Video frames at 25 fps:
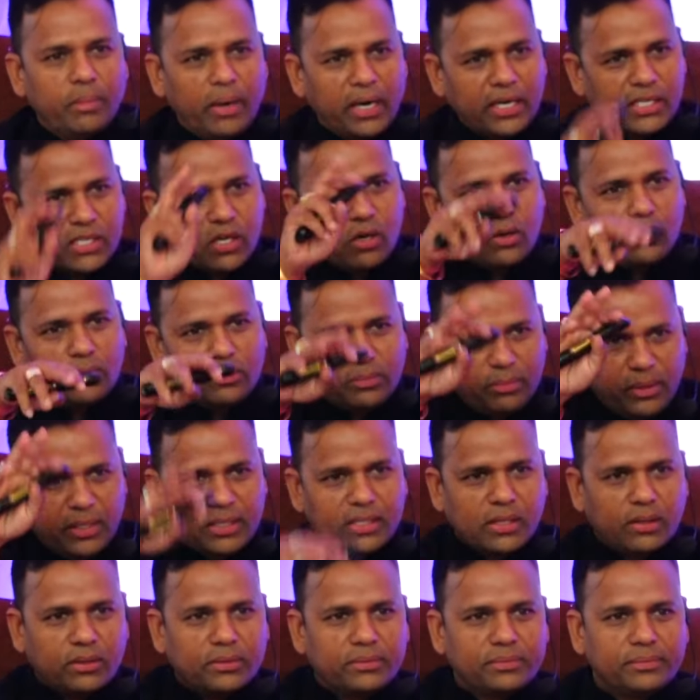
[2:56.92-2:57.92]
बैठ जाओ
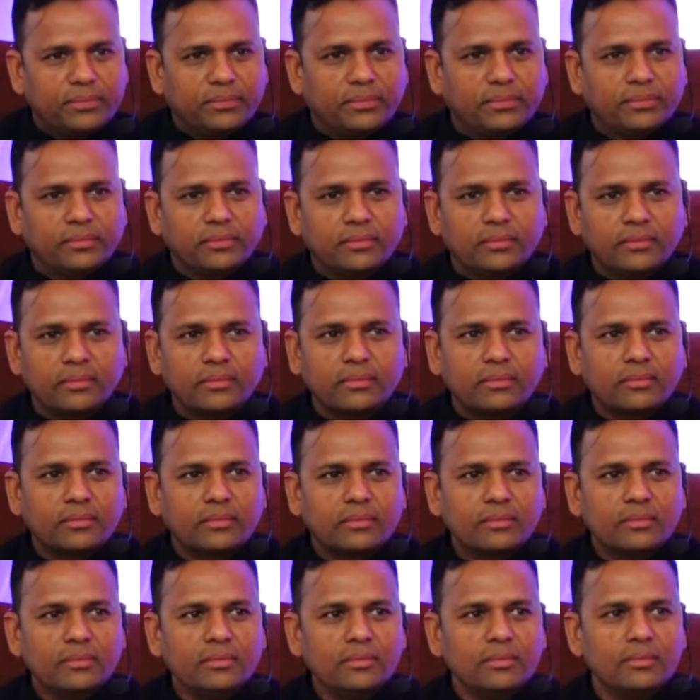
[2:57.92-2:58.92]
बैठ
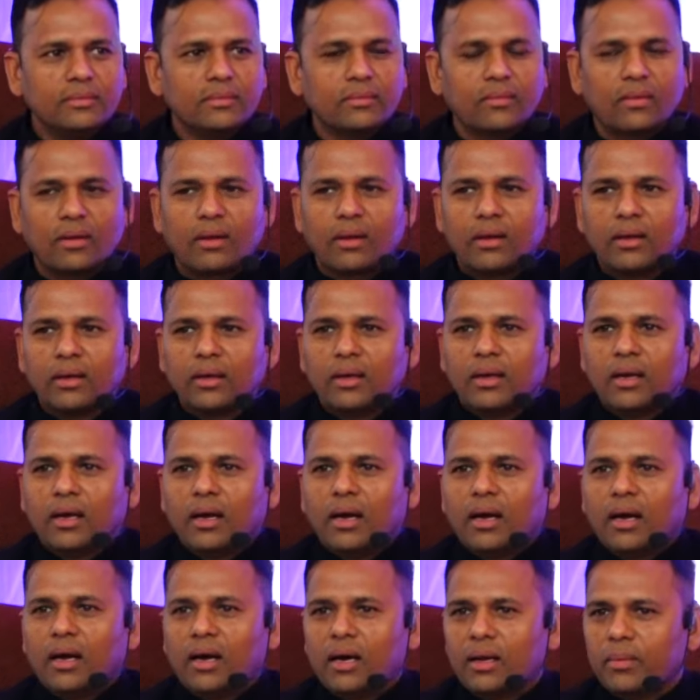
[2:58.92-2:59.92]
जाओ
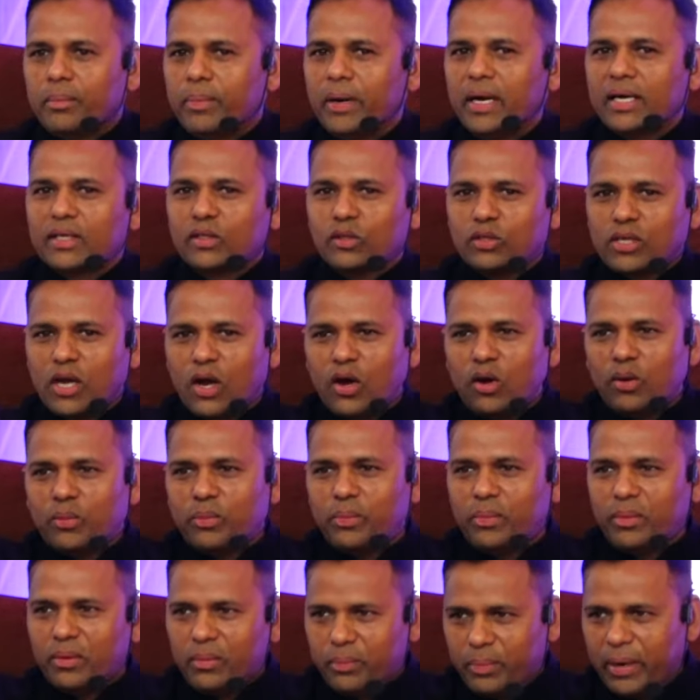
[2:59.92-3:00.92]
बैठ तो जाओ
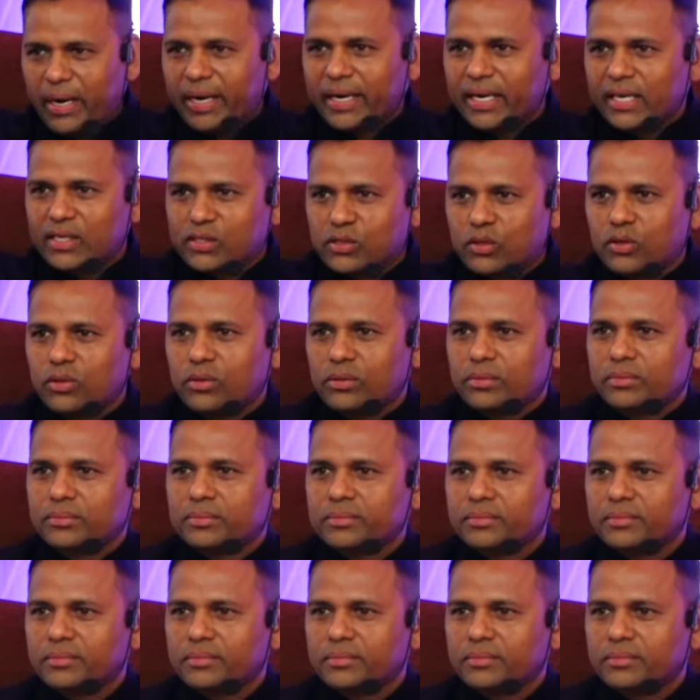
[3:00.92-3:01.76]
बैठ के सुनो